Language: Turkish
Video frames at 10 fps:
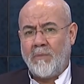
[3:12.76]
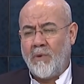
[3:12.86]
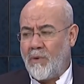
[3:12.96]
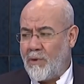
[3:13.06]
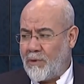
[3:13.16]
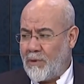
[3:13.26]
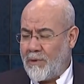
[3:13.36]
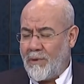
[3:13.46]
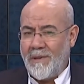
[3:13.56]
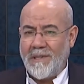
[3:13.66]
Bu
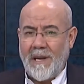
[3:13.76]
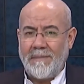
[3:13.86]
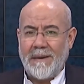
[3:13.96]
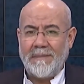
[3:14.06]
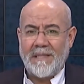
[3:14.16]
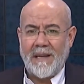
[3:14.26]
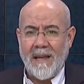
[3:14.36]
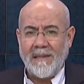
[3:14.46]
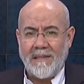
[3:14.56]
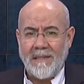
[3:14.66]
uğursuzluğun sebebi
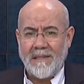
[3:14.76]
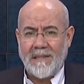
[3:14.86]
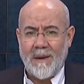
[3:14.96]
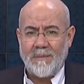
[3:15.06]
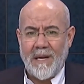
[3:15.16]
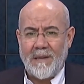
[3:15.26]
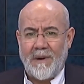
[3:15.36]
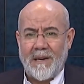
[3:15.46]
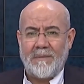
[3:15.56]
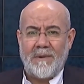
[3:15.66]
sensin. Sen
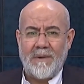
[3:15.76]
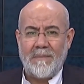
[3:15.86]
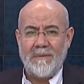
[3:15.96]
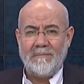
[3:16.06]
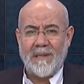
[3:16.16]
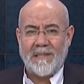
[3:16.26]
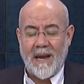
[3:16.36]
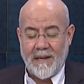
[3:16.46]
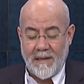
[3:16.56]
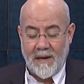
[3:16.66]
benim arabama
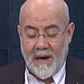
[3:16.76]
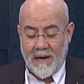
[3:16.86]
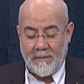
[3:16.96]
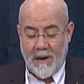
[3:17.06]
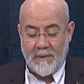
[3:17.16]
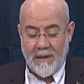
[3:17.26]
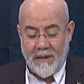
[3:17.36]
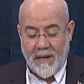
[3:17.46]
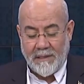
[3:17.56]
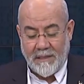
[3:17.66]
binmeseydin
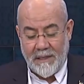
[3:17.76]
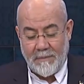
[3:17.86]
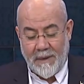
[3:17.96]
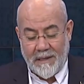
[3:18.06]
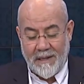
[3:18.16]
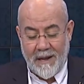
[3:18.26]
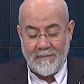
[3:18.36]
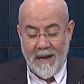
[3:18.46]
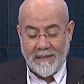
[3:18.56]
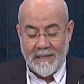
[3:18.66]
arabamın lastiği
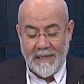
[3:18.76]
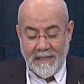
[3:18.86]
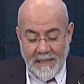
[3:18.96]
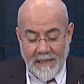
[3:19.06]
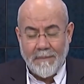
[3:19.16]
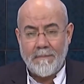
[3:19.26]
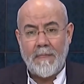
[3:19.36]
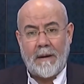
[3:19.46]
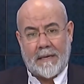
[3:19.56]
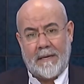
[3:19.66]
patlamaz idi.
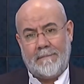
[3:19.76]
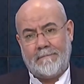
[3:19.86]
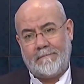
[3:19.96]
Bakın.